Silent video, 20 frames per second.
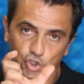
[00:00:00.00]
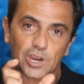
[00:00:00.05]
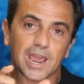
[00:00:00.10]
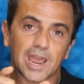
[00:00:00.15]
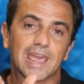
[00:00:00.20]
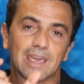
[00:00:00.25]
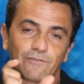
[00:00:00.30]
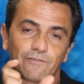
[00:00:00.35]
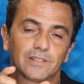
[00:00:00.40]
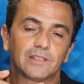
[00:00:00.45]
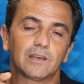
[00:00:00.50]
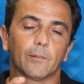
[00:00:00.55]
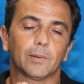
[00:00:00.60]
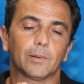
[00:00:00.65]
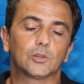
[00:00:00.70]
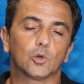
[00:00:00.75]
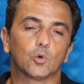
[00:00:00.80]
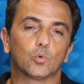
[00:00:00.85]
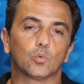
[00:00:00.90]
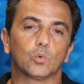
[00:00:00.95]
c'è
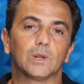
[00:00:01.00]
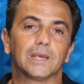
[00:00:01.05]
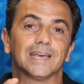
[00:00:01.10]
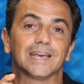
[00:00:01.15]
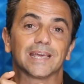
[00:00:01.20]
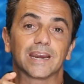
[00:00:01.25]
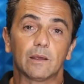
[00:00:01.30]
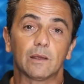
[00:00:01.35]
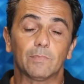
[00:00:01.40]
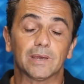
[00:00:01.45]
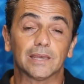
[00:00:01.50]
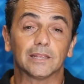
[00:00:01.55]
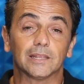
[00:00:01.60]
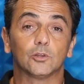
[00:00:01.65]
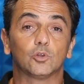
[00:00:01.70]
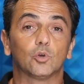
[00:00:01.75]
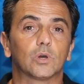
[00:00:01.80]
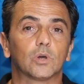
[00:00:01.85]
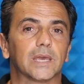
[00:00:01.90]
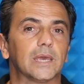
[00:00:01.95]
effettivamente un
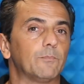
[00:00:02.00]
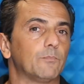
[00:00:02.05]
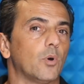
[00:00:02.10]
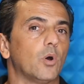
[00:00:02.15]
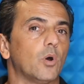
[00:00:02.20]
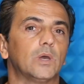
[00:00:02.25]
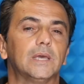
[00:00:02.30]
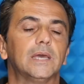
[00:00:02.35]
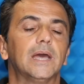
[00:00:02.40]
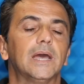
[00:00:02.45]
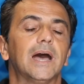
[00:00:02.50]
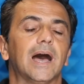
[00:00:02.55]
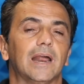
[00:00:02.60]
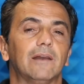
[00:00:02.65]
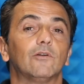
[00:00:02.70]
incremento che poi